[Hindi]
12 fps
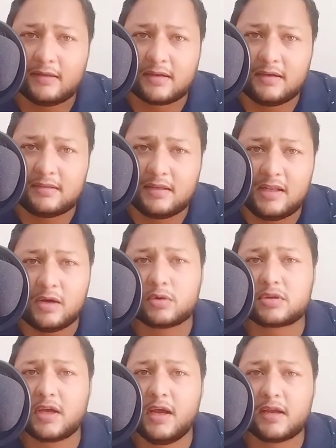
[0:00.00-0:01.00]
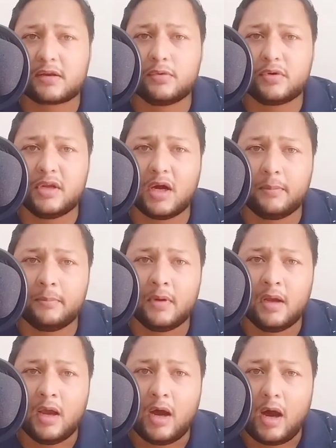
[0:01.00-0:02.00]
ऐसा इसलिए होता है क्योंकि हम
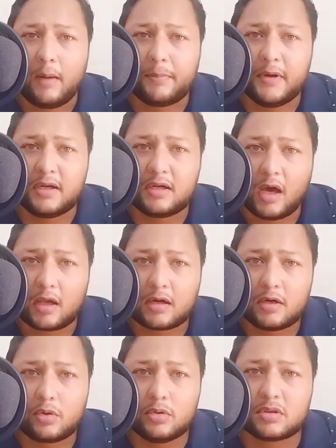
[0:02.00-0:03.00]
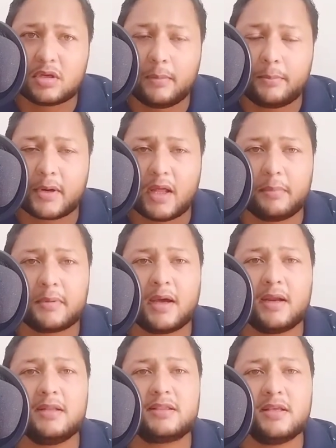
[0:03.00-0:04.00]
अपने टारगेट को इतना बड़ा
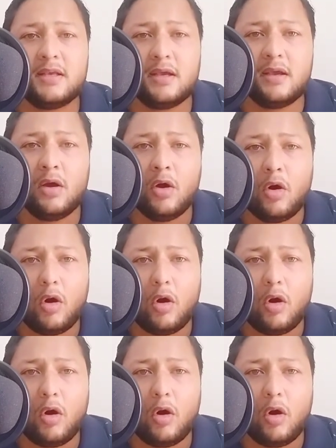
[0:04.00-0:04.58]
बना लेते हैं